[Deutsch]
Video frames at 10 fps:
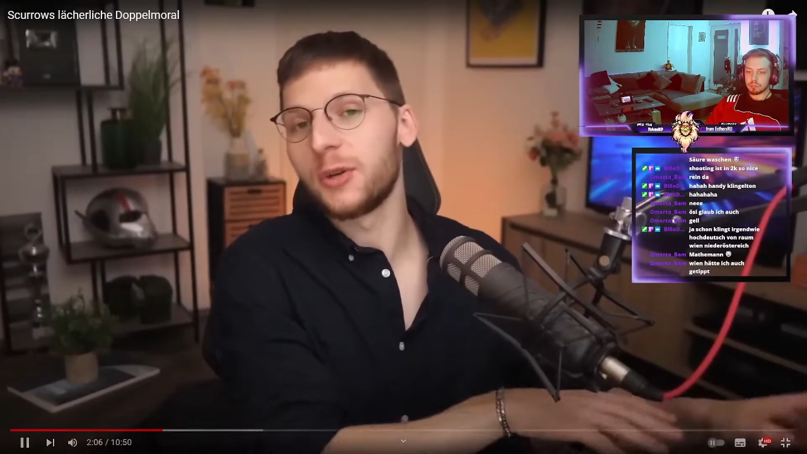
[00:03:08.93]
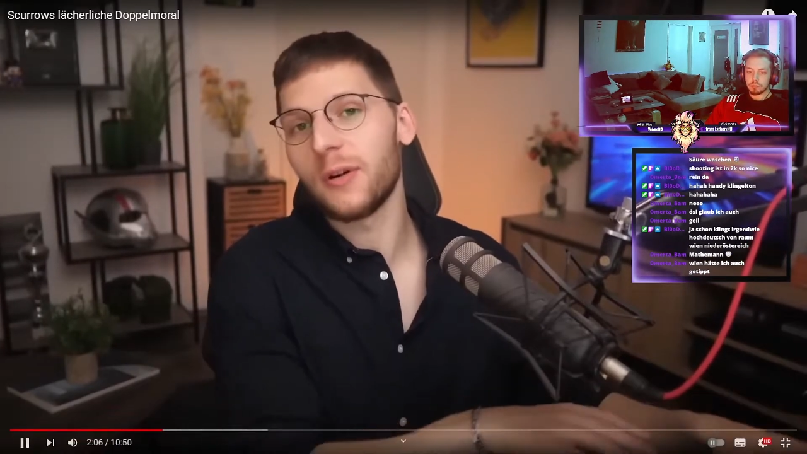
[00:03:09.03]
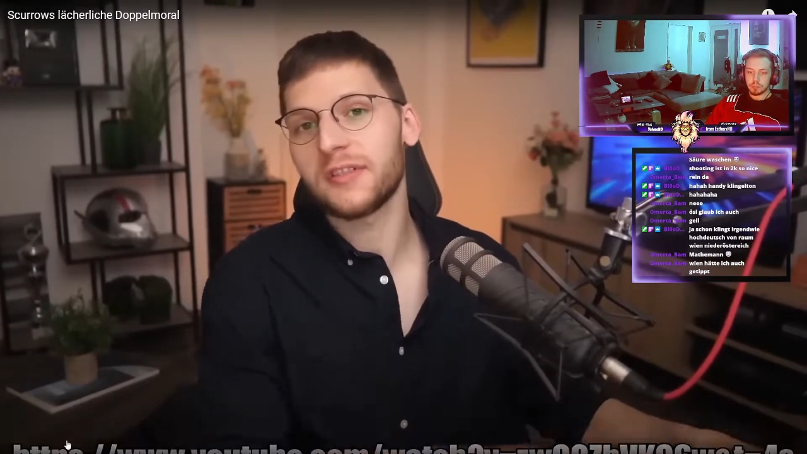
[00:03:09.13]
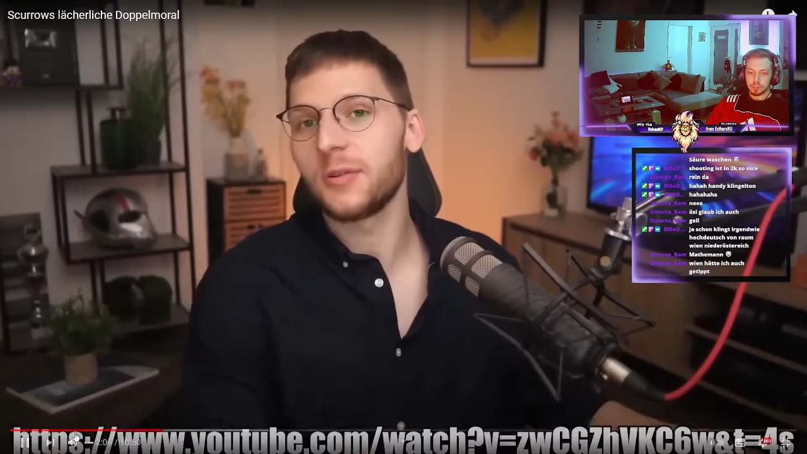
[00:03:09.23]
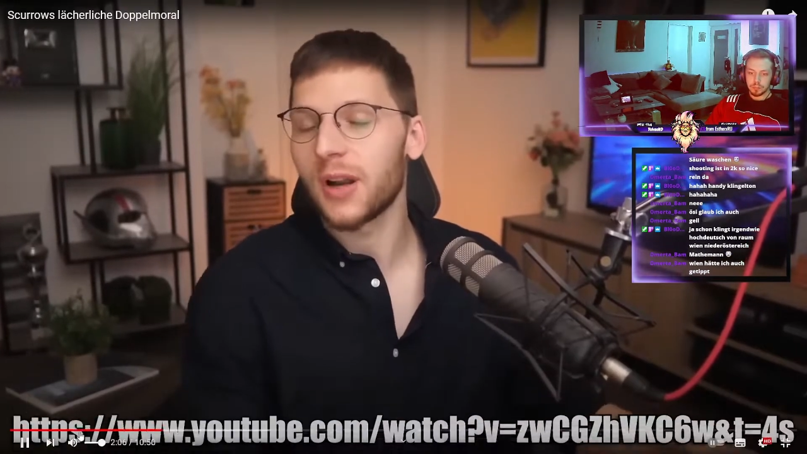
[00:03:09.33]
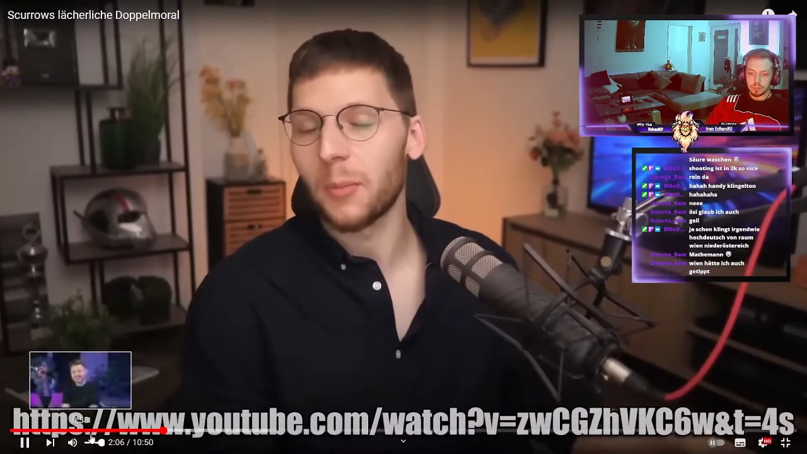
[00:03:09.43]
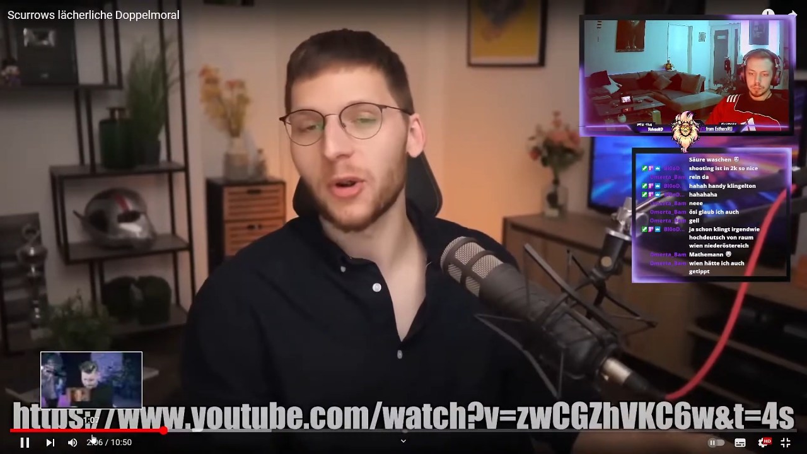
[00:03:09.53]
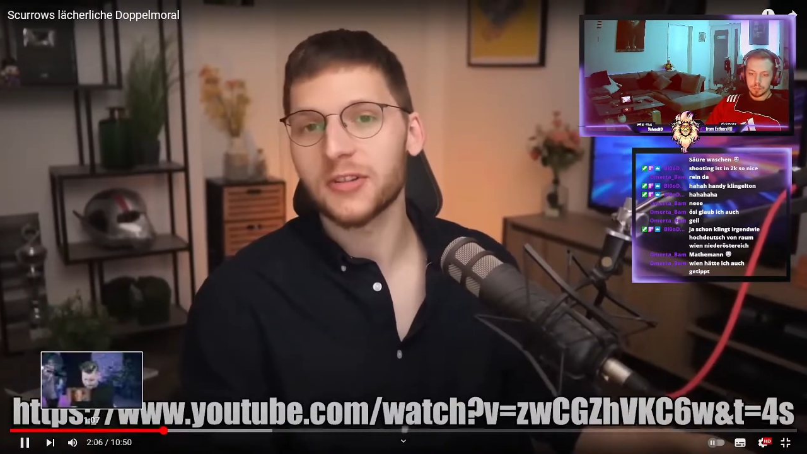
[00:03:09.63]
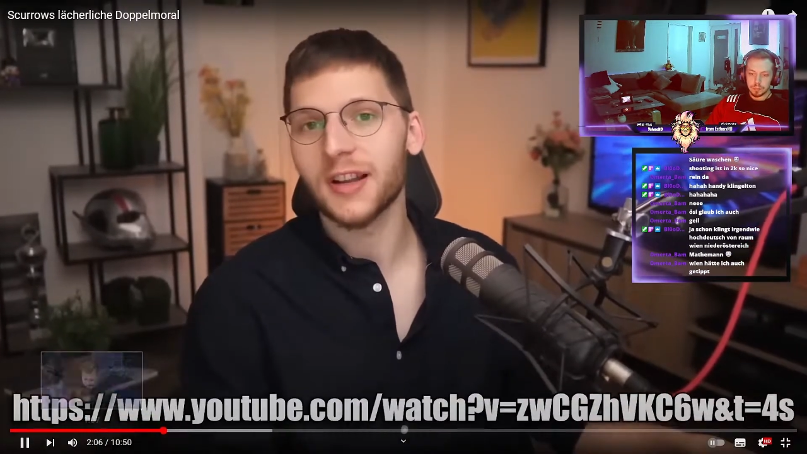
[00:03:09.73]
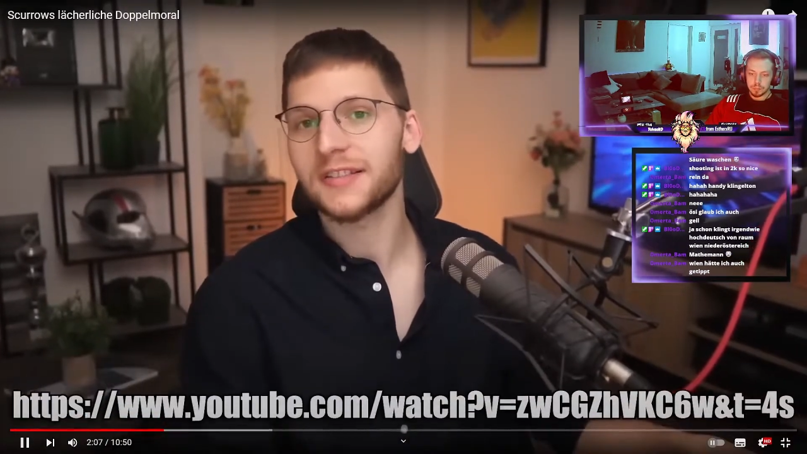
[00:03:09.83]
Knossi oder
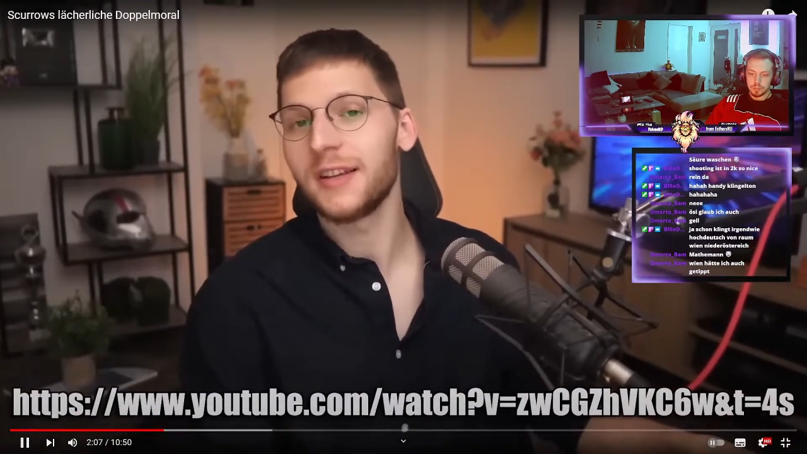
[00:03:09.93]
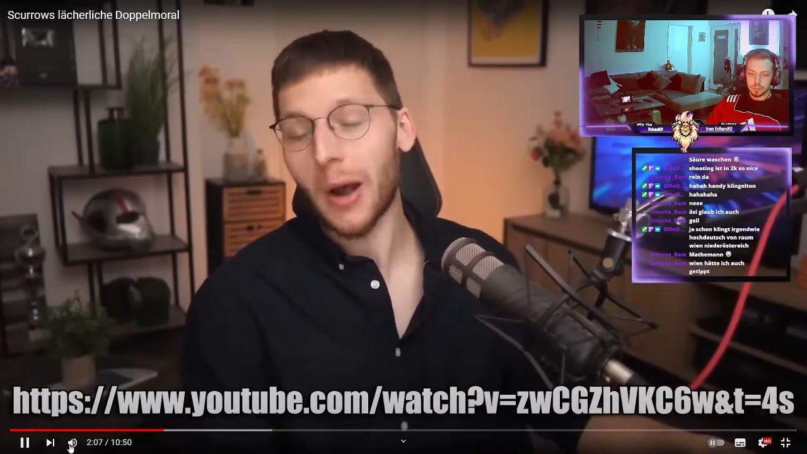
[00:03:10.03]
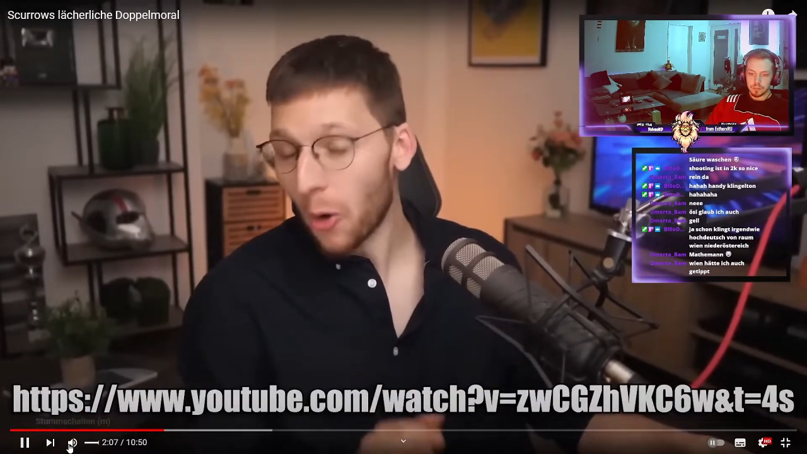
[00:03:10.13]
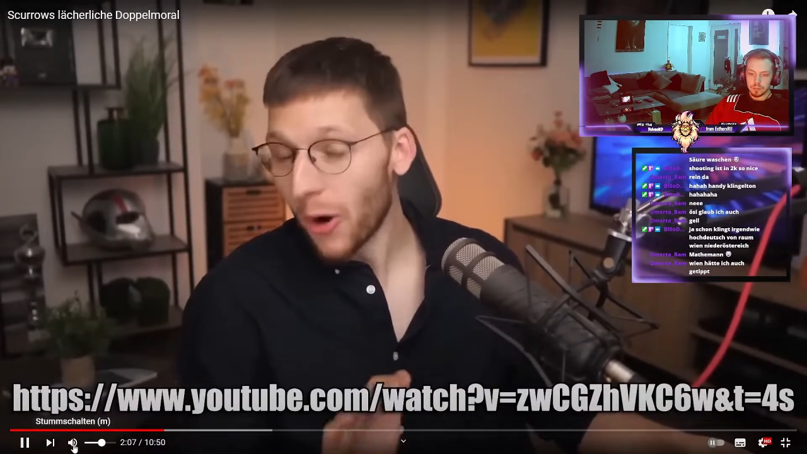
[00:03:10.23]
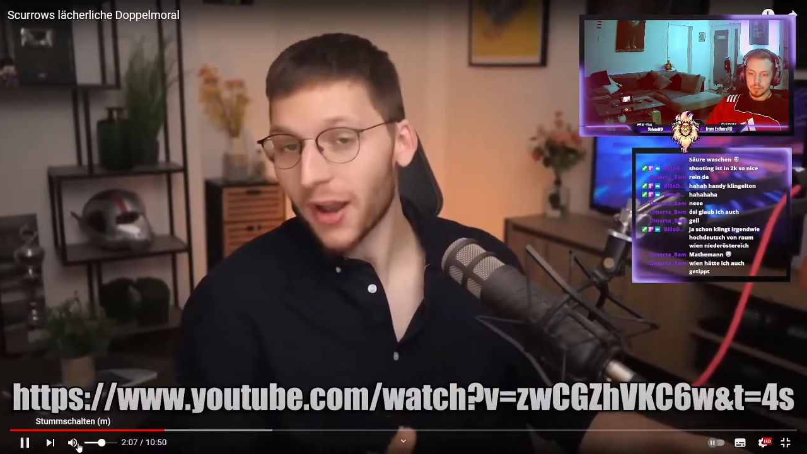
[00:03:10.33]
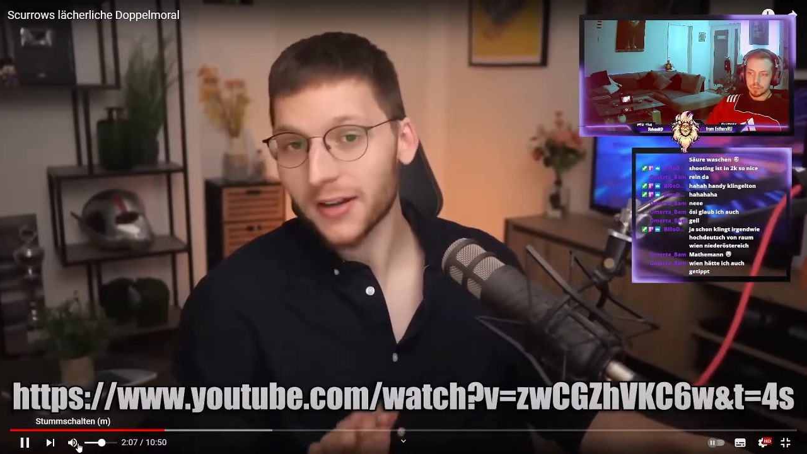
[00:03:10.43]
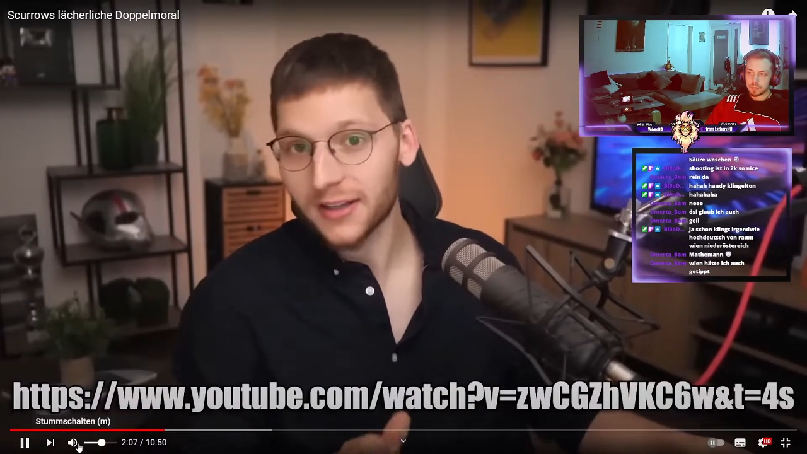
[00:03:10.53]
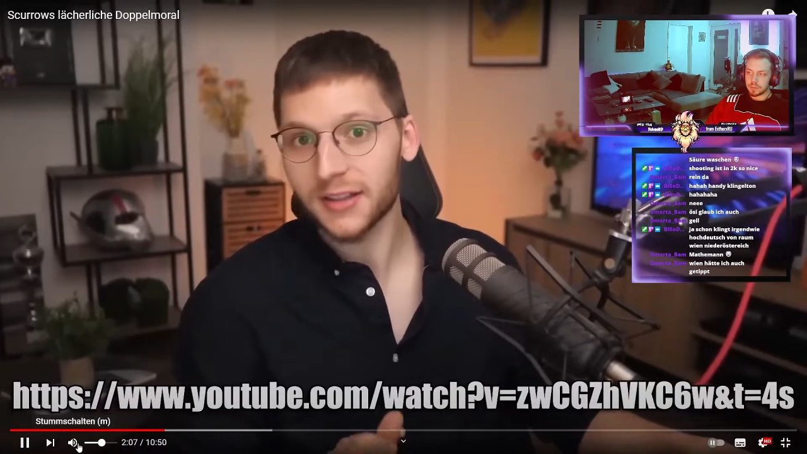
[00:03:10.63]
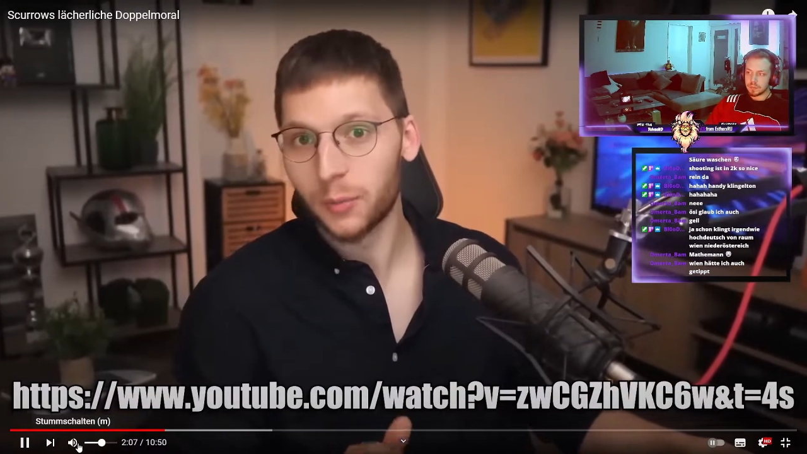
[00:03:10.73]
Monte das Thema ordentlich